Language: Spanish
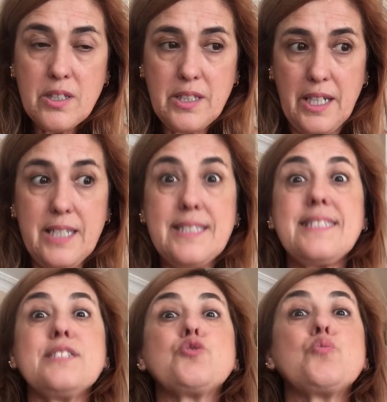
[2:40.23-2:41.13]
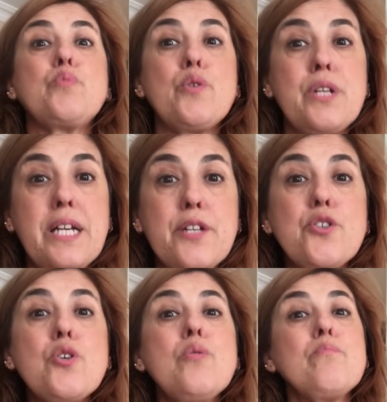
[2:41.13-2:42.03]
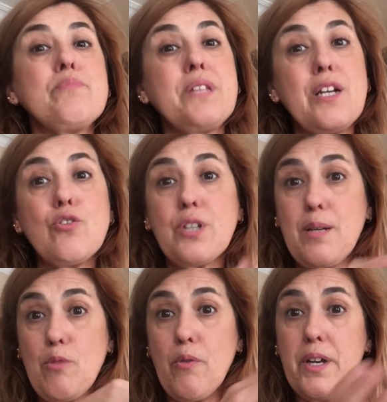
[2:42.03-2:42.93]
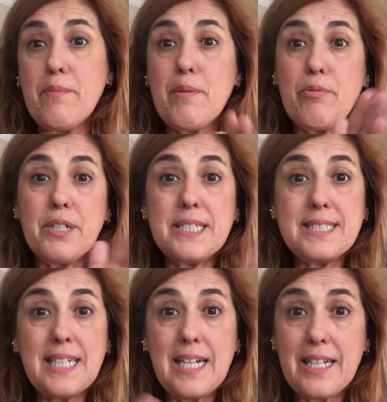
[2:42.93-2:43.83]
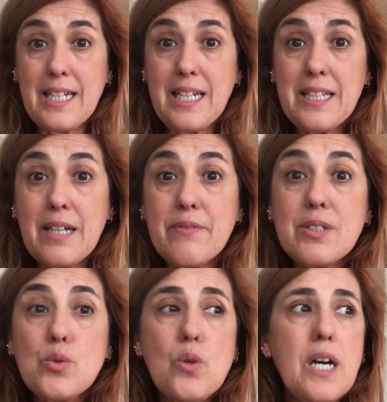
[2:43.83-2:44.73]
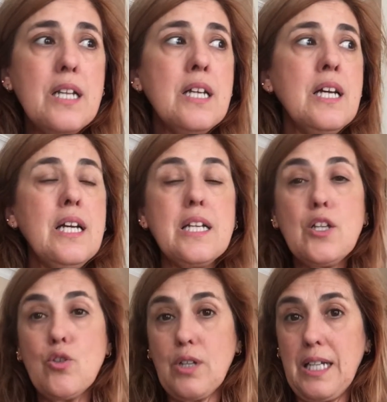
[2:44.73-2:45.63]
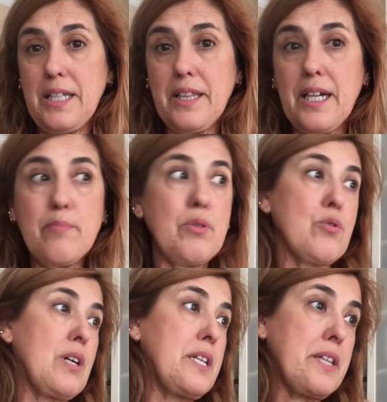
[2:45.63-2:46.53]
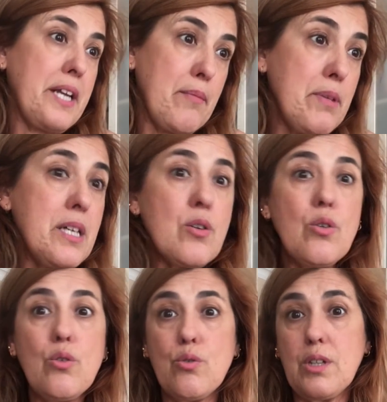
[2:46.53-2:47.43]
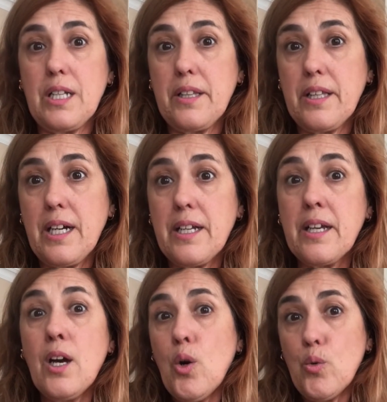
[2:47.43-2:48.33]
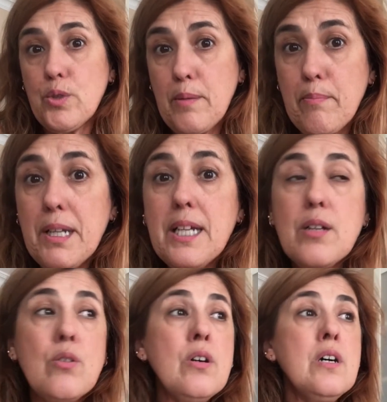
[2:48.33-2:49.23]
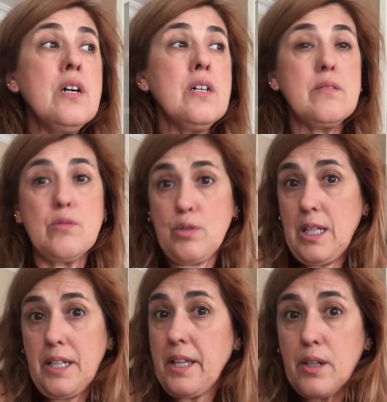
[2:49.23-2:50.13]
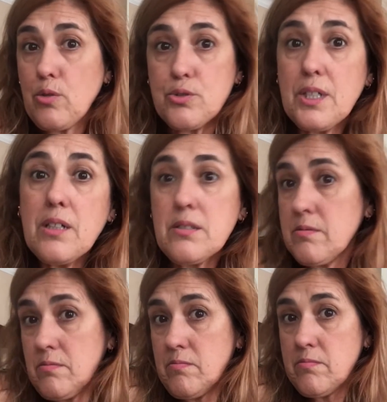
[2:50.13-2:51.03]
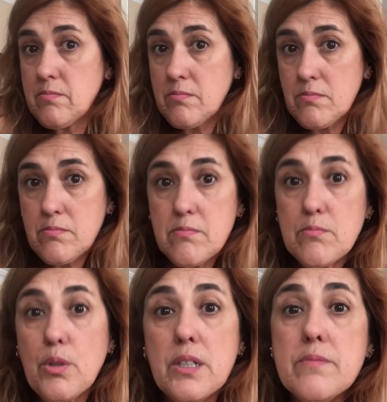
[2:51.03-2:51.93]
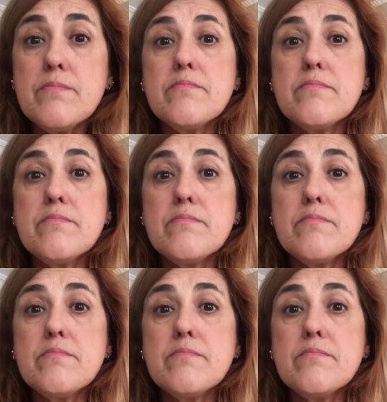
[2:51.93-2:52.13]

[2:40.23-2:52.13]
Y ahora se supone que yo tengo que moverme por esa realidad virtual y localizar, pues localizar amigos o localizar un empleo, localizar cosas. Y bueno,